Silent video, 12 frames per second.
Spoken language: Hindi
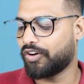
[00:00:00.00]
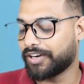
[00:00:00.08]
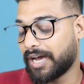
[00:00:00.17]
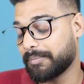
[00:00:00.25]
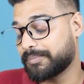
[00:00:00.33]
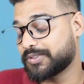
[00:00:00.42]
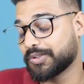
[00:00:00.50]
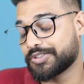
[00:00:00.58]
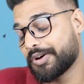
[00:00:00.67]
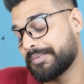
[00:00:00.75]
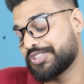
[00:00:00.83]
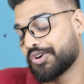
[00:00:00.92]
और आप
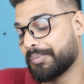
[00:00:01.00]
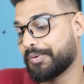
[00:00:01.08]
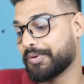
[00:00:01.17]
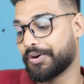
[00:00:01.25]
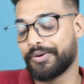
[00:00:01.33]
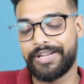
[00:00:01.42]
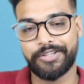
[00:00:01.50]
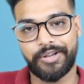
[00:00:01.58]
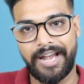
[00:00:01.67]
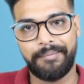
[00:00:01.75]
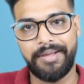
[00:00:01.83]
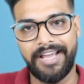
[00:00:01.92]
सोचोगे मैं शॉमी बोल रहा हूँ ये तो
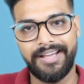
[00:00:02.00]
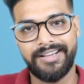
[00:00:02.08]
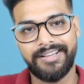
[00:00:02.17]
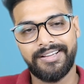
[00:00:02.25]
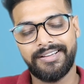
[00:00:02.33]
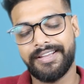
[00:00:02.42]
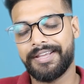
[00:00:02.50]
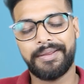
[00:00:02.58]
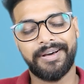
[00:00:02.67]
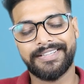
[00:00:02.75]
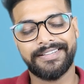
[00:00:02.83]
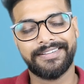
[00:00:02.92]
रेडमी है एक
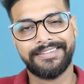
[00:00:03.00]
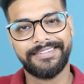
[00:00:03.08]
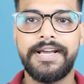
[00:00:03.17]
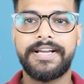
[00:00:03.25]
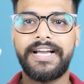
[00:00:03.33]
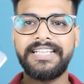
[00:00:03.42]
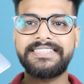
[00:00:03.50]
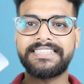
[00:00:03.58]
ही बात है गई